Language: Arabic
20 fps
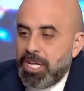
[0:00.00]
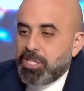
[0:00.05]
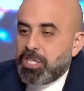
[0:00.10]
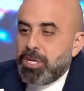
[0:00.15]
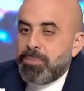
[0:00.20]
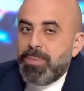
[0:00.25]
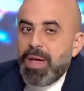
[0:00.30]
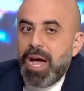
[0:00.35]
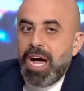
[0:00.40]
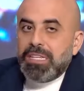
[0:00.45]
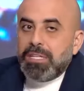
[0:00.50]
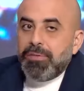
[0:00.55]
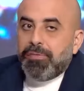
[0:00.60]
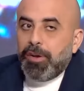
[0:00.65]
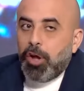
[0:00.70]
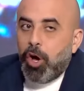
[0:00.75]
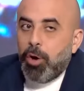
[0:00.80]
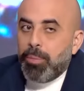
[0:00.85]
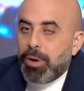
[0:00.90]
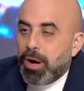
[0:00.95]
نجيب مئاتي في
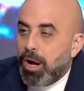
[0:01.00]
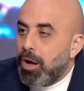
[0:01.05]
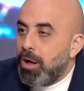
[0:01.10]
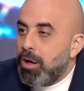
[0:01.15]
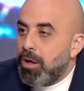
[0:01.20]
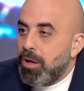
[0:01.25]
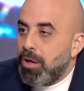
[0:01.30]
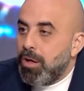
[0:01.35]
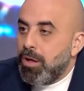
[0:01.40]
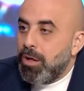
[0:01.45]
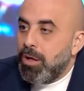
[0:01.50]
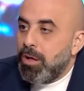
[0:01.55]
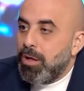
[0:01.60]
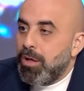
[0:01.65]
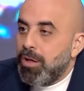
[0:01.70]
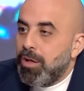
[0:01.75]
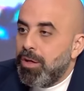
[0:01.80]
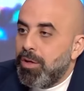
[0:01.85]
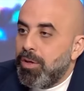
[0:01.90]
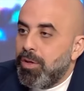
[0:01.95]
العمرة
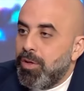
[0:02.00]
يا